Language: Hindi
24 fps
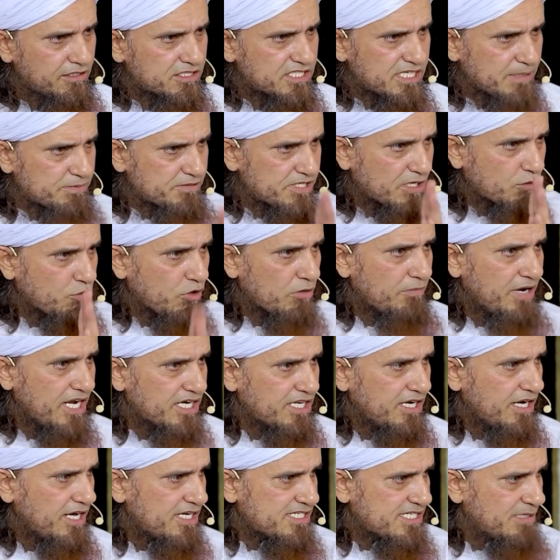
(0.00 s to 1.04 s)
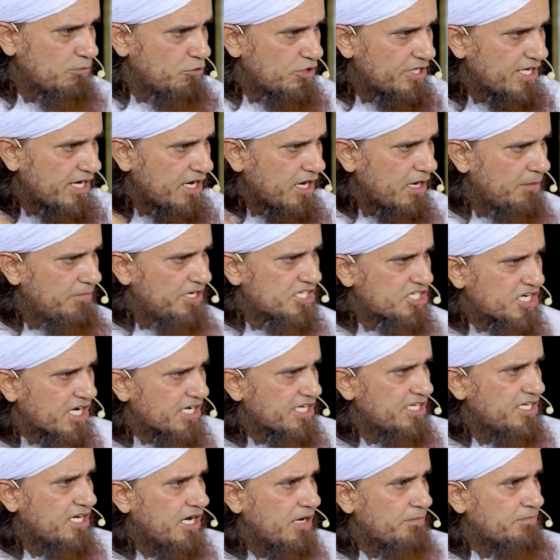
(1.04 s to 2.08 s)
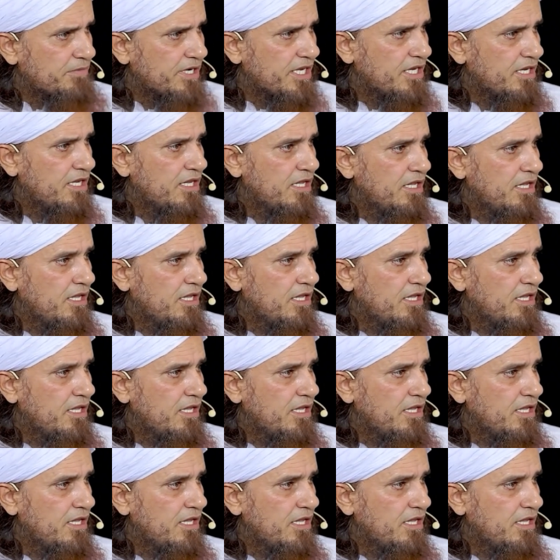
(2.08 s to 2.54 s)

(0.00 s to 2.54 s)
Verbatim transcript: जब से कुर्बानी लाजिम हुई है ना हमेशा किया आपने